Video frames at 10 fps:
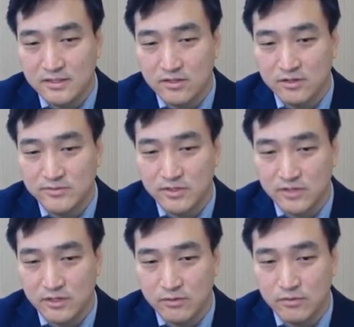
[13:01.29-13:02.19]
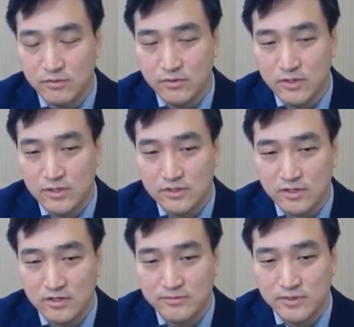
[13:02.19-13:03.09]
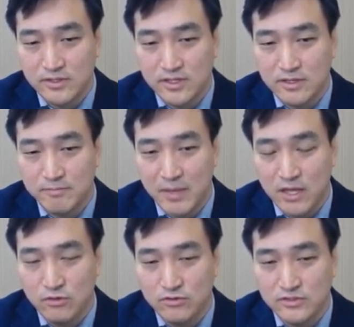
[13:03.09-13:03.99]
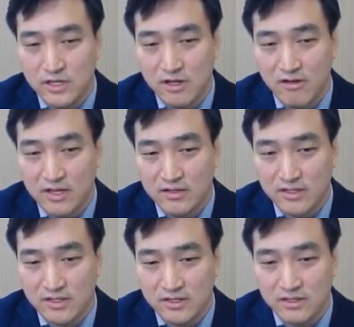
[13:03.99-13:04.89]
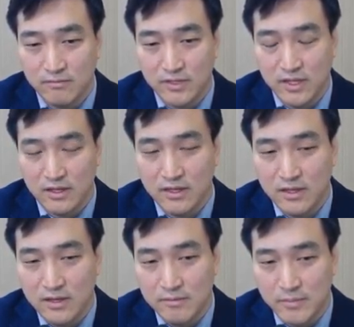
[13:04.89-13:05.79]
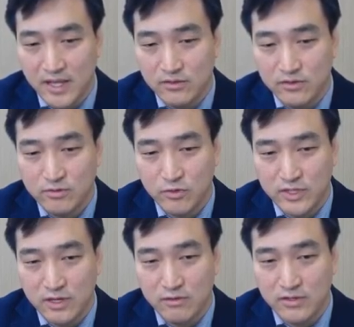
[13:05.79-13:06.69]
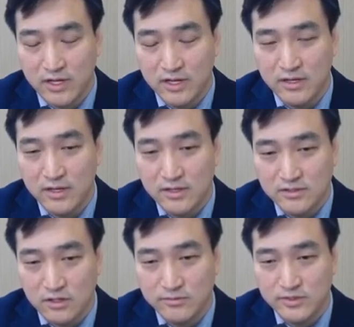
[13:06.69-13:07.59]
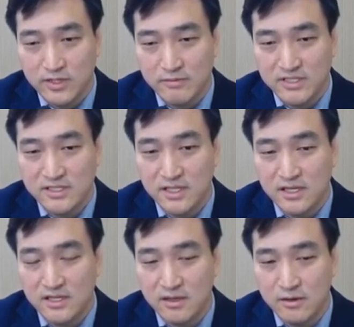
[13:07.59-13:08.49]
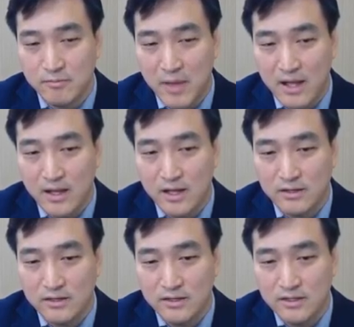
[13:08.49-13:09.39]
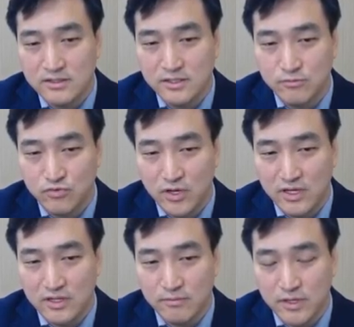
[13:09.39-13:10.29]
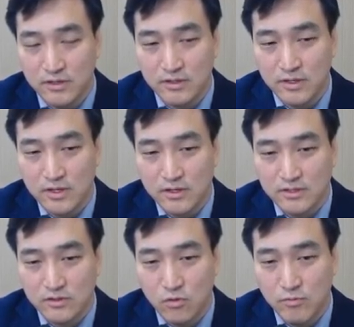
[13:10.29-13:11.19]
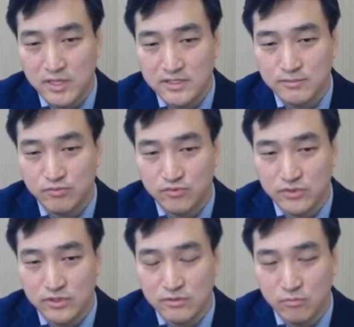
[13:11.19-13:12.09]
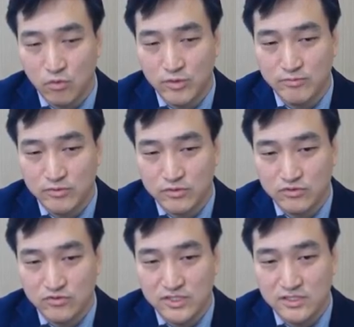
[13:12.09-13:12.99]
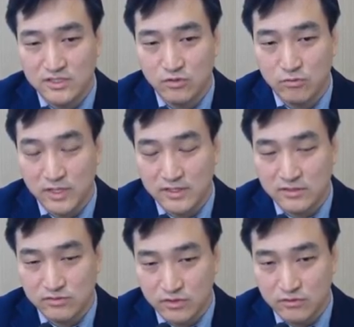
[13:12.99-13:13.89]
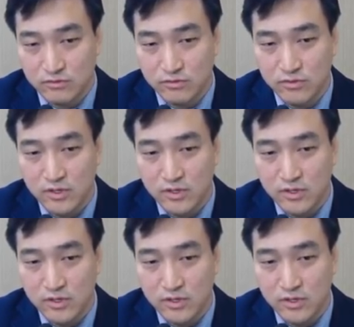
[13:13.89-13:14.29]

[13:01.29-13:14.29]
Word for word: 전립선이 있고 전립선이 배뇨 증상과 관련이 있기 때문에 배뇨를 못하거나 전립선암이 진행이 되어 방광을 침투하게 되면 이제 콩팥이 붓는, 몸이 붓는 수신증이 동반될 수 있고